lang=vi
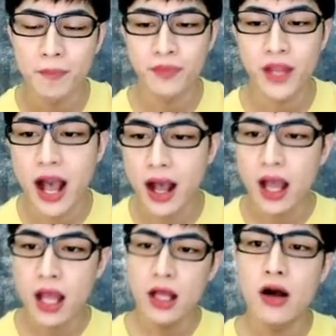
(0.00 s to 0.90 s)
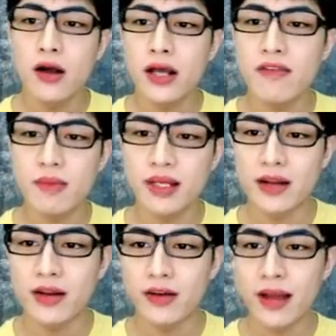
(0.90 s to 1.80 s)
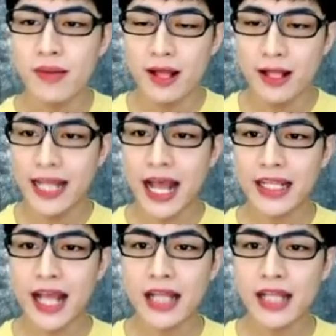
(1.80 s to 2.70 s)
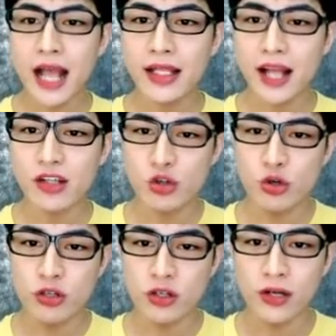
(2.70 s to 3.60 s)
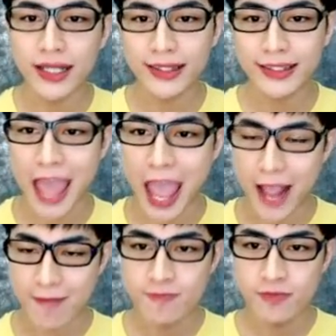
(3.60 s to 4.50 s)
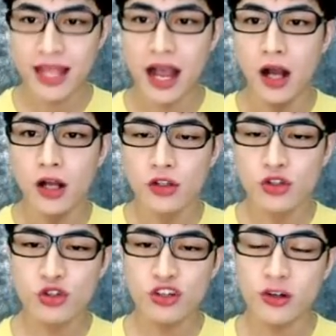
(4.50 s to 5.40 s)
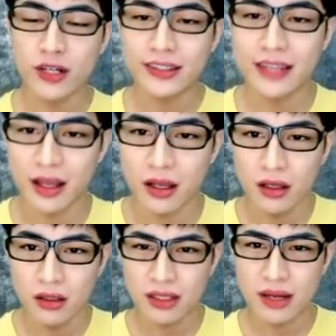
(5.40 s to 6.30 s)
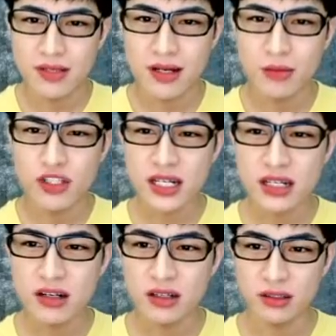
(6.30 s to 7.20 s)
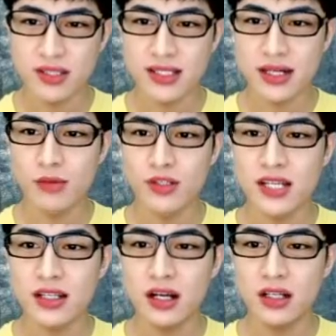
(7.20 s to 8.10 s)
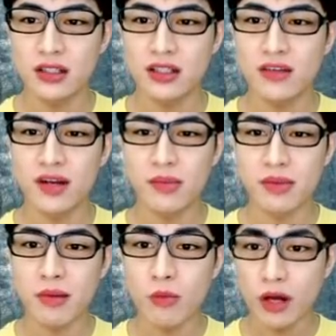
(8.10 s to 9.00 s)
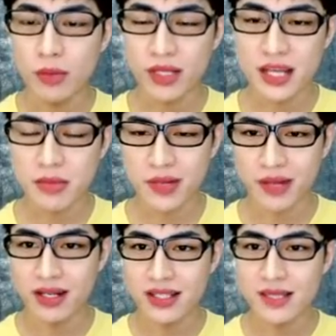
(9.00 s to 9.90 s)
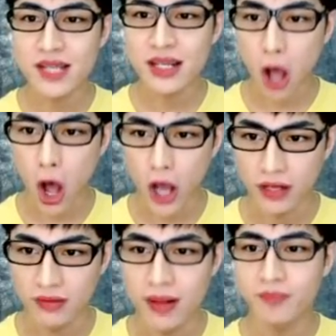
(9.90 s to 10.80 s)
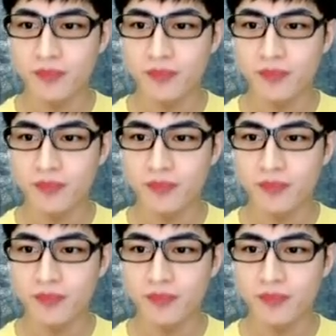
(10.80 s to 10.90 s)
À, ok, và mình đến đoạn rap. 나 죽을 것 같아. 나 죽을 것 같아. Cảm giác là muốn chết đi được. Mình chỉ là muốn chết thôi. Chúng ta không phải là mình mong muốn là mình chết, mình cảm thấy là sắp chết rồi, đúng không ạ?